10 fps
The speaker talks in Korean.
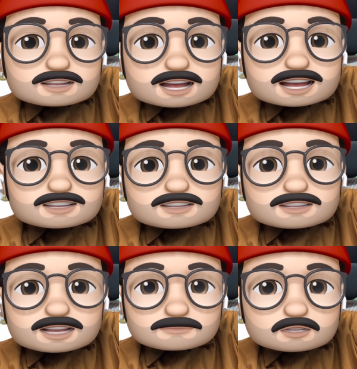
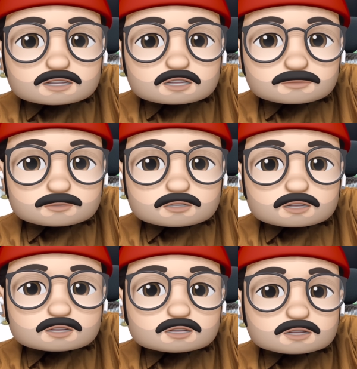텍스트를 한번
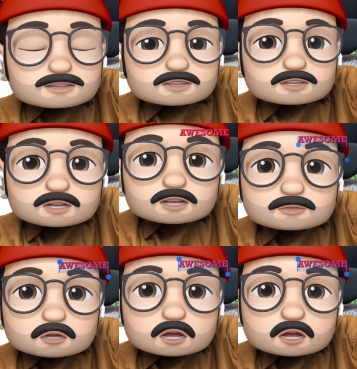써볼게요. 요